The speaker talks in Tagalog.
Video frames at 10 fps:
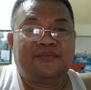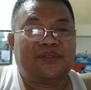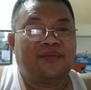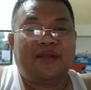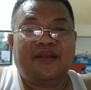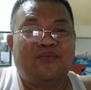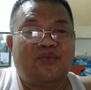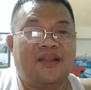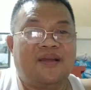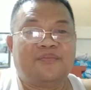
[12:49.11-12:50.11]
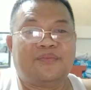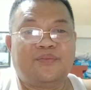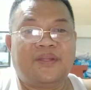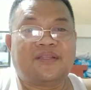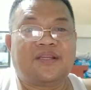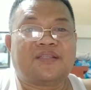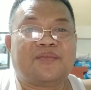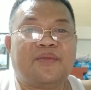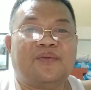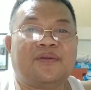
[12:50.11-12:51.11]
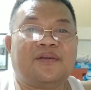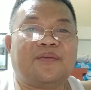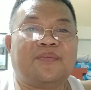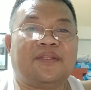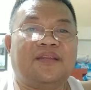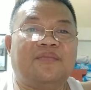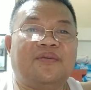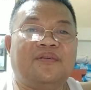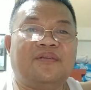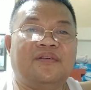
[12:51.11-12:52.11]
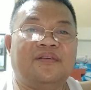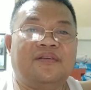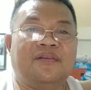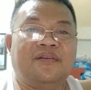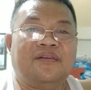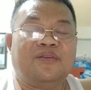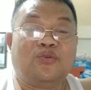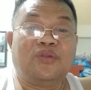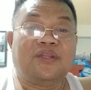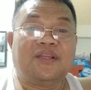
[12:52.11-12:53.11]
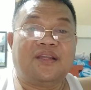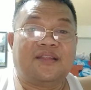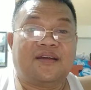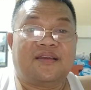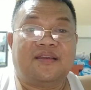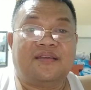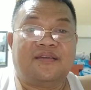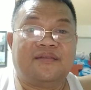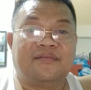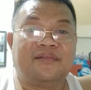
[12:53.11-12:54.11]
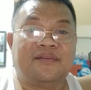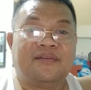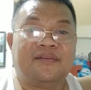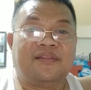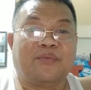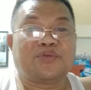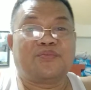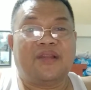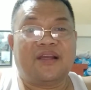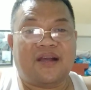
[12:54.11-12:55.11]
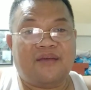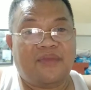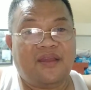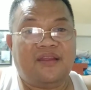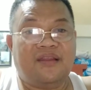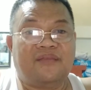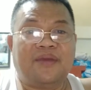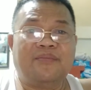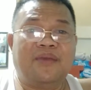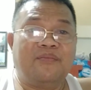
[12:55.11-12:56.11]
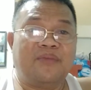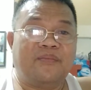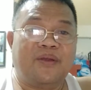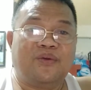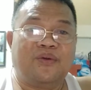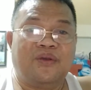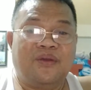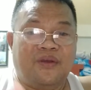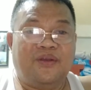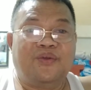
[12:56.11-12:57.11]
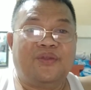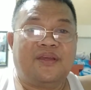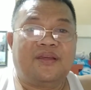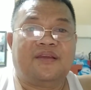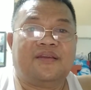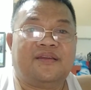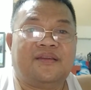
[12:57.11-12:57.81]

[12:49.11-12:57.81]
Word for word: Posible hindi mo alam yung pinagsasabi ng kapatid mo. Noong una tinatanggi, tapos bilang aminin, paiba-iba pero yun eh.